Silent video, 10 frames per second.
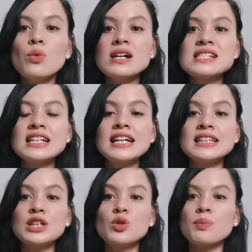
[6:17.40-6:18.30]
iwasan
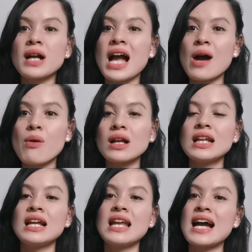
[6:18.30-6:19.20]
natin yung paghawak
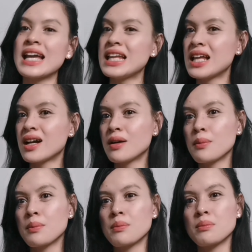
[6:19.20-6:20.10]
na lagi ng
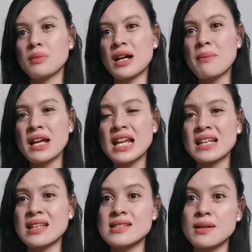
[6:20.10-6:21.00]
kamay
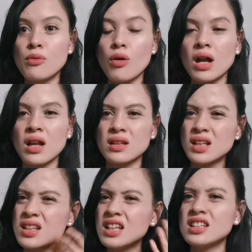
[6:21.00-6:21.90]
natin sa mukha
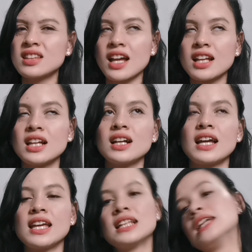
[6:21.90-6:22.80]
natin, ganyan tayo ng
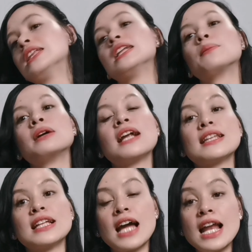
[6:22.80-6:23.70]
ganyan, hindi naman
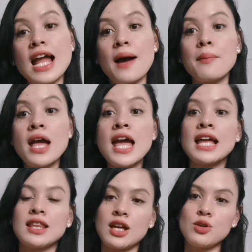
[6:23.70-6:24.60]
natin alam
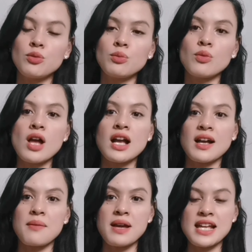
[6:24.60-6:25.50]
na yung
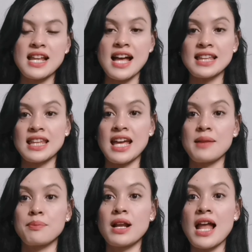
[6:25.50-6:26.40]
kamay
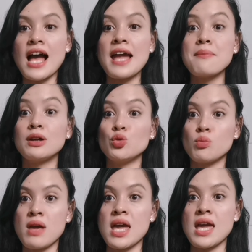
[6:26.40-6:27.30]
natin pala ay
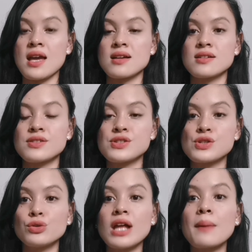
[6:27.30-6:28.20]
madumi.
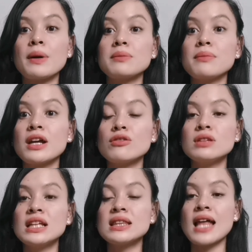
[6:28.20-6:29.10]
So, dapat
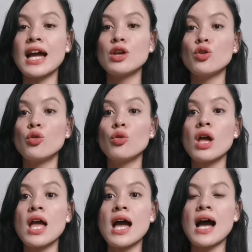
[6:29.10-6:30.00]
meron din tayong
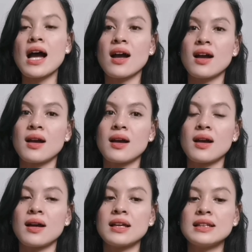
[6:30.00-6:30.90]

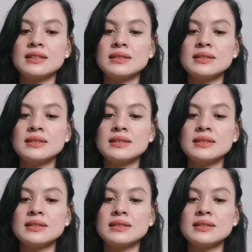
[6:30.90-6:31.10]
uh,